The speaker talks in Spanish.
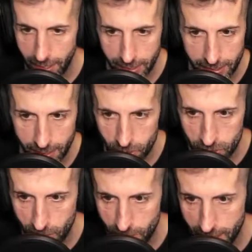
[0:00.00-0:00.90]
Aquí
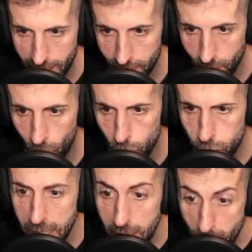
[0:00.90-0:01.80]
tenemos alguna de las... ¡Hostia!